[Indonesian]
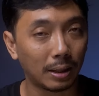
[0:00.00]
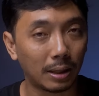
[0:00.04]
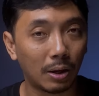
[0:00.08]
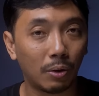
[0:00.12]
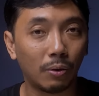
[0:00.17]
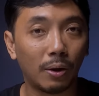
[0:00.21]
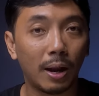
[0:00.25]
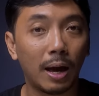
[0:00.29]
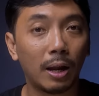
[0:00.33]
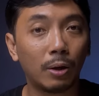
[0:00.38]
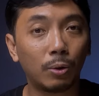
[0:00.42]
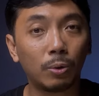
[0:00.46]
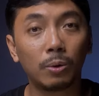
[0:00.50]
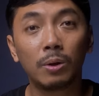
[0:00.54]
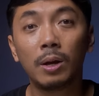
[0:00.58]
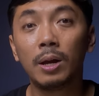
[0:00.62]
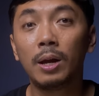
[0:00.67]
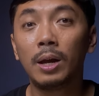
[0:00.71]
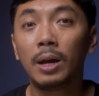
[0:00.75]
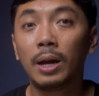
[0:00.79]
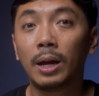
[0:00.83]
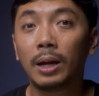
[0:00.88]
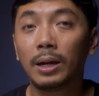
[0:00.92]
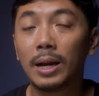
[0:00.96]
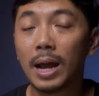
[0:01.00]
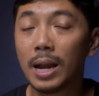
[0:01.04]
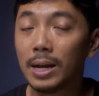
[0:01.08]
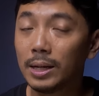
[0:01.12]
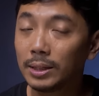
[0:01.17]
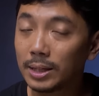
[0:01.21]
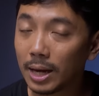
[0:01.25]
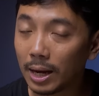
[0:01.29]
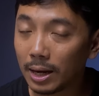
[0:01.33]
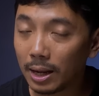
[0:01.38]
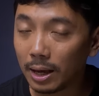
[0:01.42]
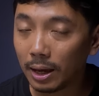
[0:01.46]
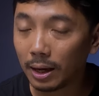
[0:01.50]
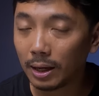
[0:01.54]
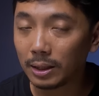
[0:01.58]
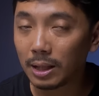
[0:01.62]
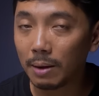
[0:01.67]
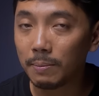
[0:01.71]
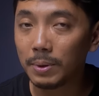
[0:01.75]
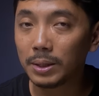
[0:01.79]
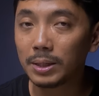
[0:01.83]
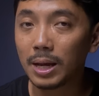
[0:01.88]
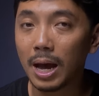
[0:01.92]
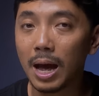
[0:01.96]
tahun lalu dan di sana kita
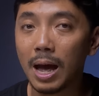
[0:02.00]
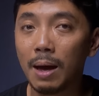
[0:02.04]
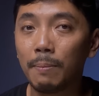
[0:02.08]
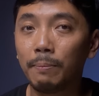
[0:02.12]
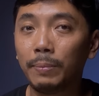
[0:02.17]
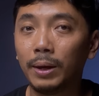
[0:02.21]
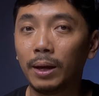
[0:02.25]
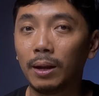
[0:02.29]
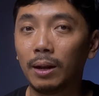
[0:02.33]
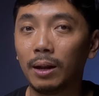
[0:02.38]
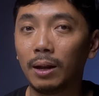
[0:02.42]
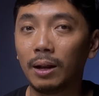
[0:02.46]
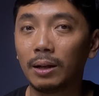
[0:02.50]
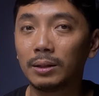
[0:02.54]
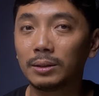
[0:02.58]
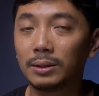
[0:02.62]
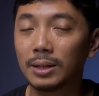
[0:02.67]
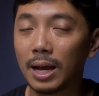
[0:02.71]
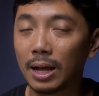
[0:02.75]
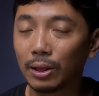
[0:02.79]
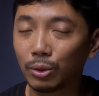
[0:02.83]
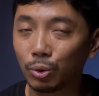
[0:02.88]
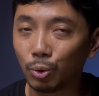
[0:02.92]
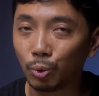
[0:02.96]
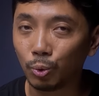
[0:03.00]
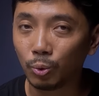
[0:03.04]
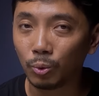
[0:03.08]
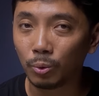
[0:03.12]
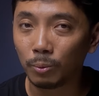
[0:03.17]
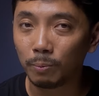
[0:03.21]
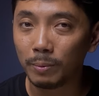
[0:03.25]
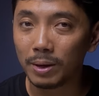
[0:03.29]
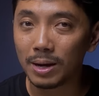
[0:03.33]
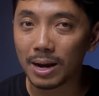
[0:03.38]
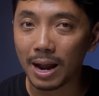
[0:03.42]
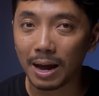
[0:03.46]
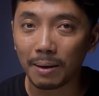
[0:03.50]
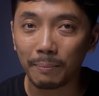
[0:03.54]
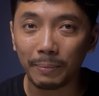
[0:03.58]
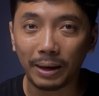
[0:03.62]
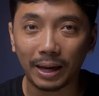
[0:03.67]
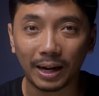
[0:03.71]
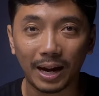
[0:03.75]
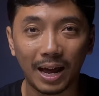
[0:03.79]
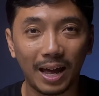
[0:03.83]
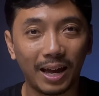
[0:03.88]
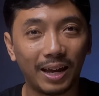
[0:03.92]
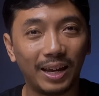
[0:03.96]
bisa ambil satu benang
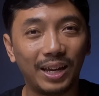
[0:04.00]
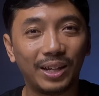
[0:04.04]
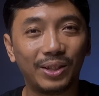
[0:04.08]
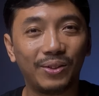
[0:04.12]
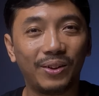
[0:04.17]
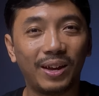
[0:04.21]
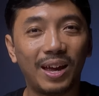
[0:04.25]
merah gitu